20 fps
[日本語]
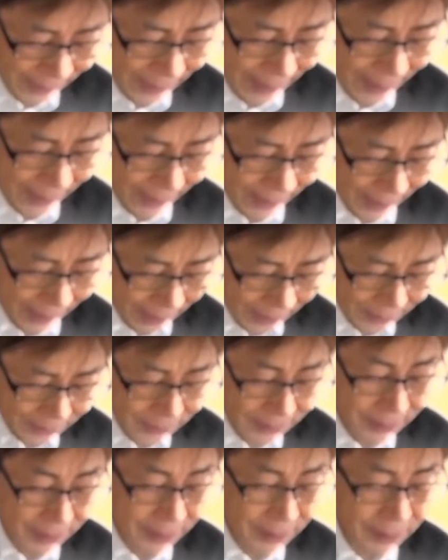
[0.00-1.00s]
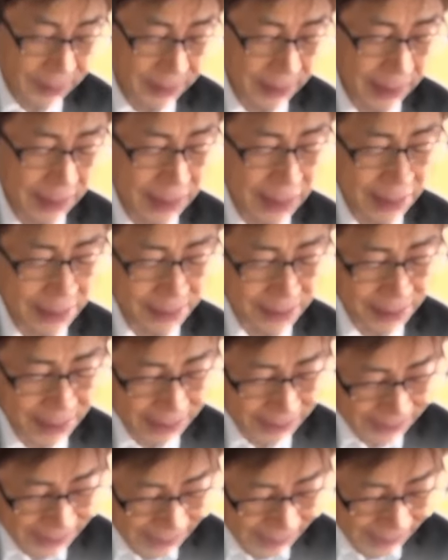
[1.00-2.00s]
間の悪い時は悪い
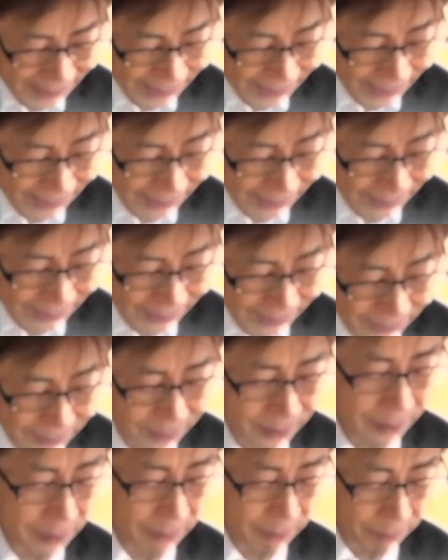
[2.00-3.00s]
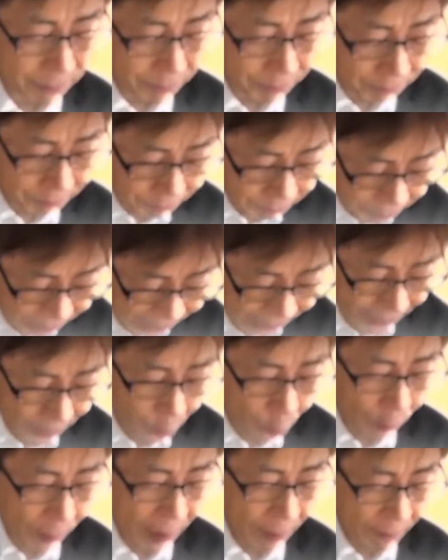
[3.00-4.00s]
ものでその面は人
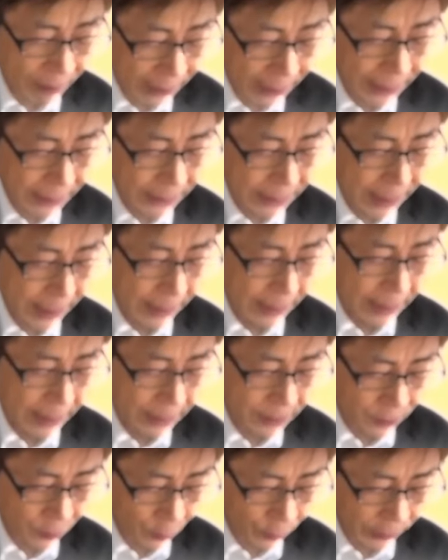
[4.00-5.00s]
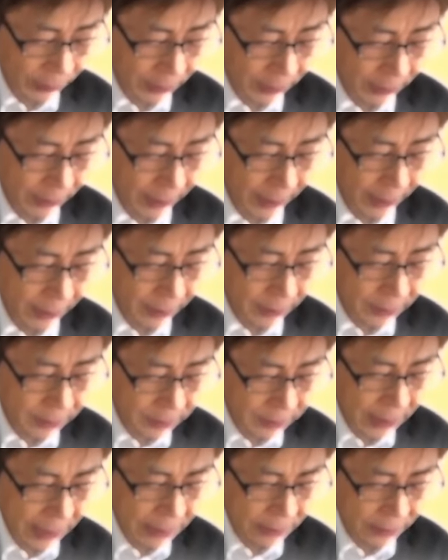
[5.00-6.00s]
は死違いで人に買われ
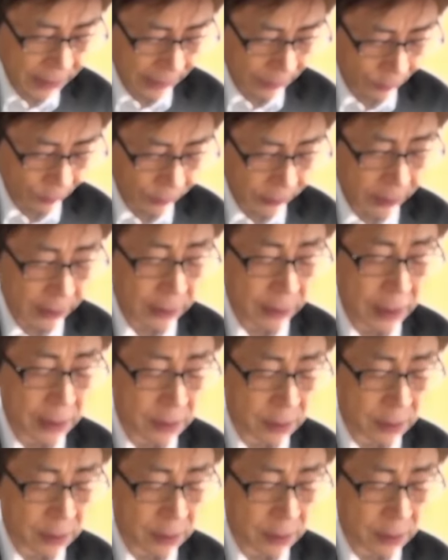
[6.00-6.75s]
てしまった